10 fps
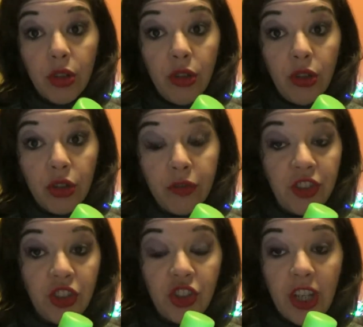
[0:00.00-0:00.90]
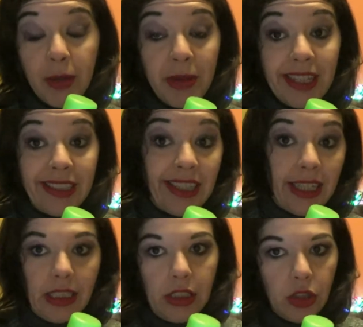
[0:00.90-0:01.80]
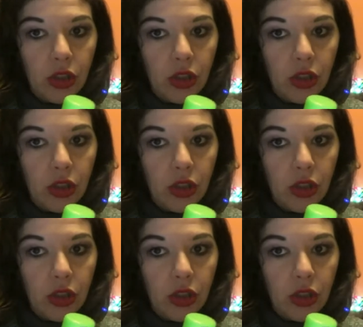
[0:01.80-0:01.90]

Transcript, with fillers: non l'ho sinceramente